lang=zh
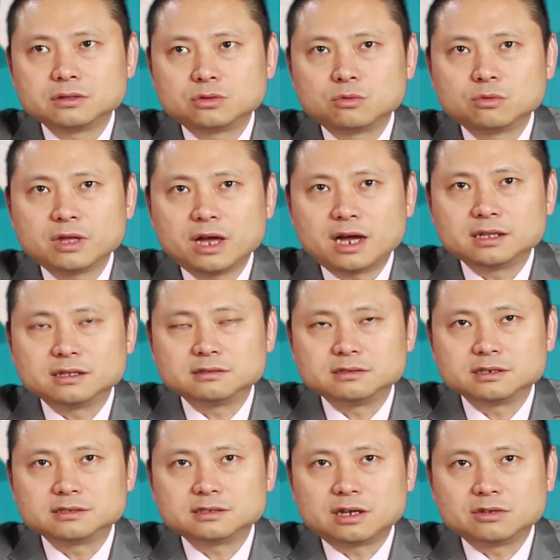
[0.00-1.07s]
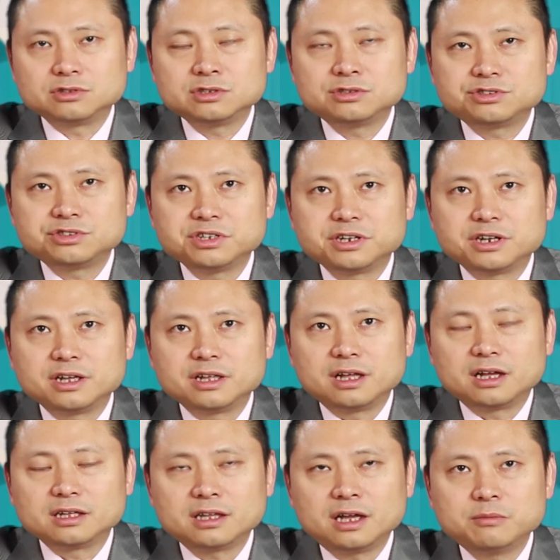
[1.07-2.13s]
东亚的这个早期直立人
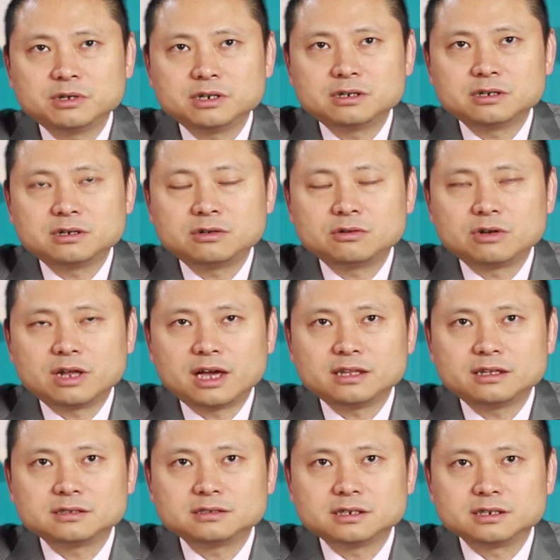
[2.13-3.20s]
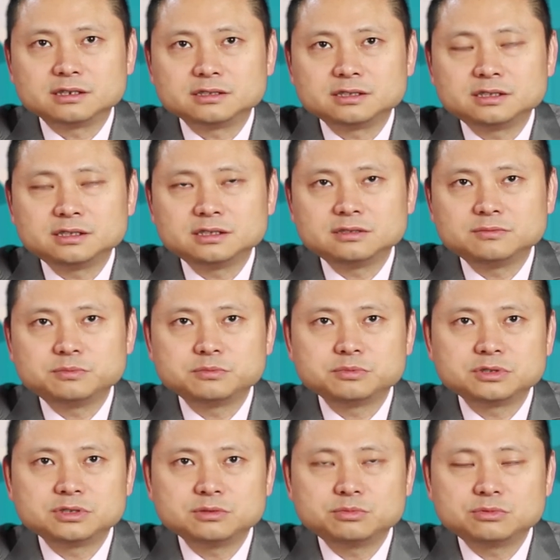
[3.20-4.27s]
啊，他们和后来呢这个西
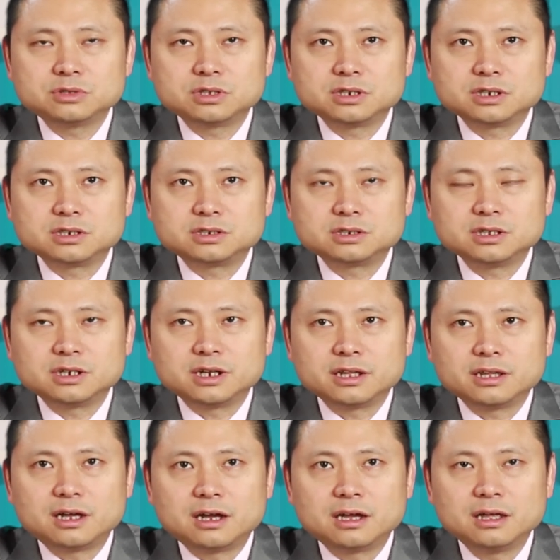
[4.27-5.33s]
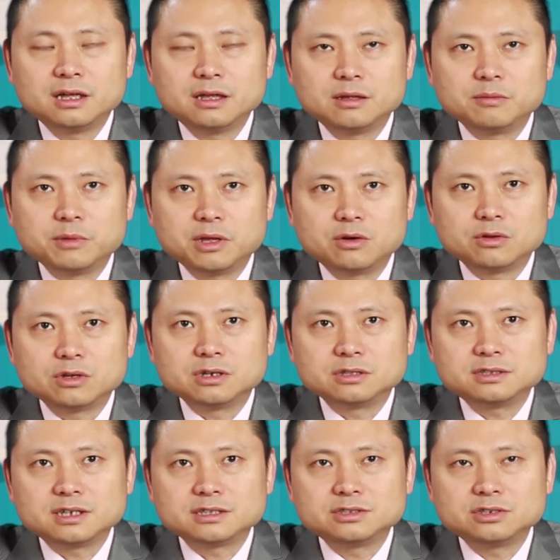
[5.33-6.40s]
西部的这个直立人呢，没有一个
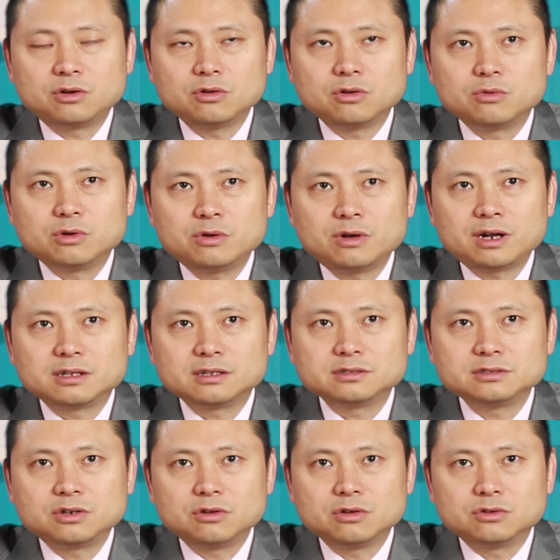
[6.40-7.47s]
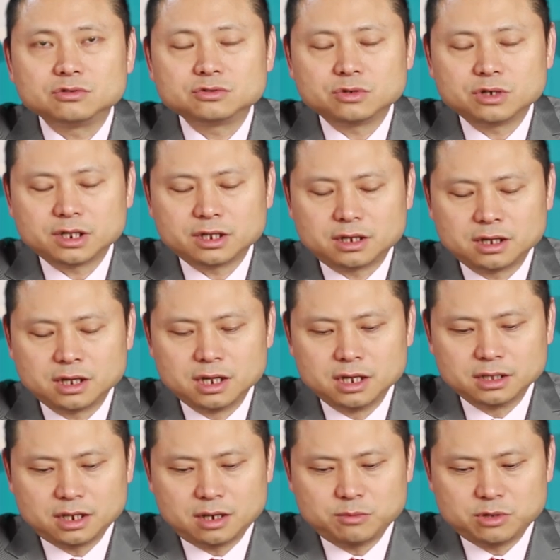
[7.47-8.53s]
在交流文化上的交流，所以呢，
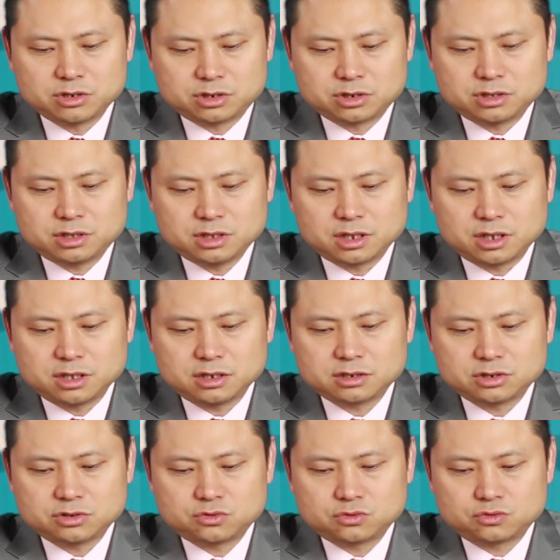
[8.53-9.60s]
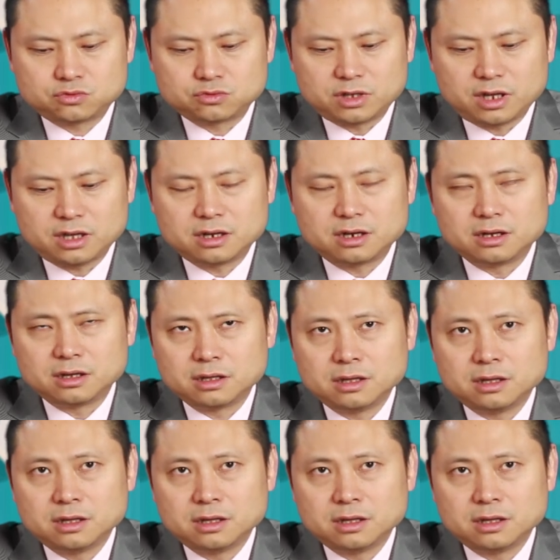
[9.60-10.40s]
他们的石器呢一直处在一个